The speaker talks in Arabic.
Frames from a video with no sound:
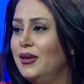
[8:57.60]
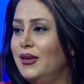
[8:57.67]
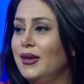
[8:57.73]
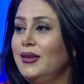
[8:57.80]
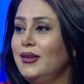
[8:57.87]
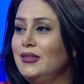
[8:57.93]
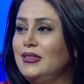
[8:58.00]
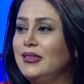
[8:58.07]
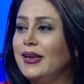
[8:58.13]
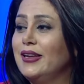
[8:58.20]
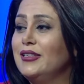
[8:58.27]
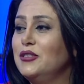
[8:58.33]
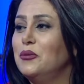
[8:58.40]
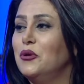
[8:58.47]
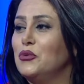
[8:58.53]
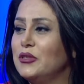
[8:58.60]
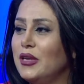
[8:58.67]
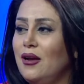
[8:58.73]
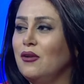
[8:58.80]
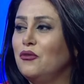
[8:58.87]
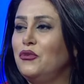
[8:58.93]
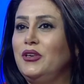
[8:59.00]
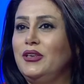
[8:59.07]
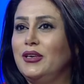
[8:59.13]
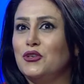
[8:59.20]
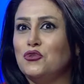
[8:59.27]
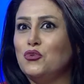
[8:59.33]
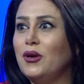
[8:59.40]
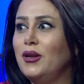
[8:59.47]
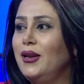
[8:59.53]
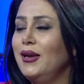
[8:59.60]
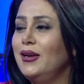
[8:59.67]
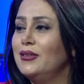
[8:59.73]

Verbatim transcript: يعني انت كاتبه وصحفيه شو خلاكي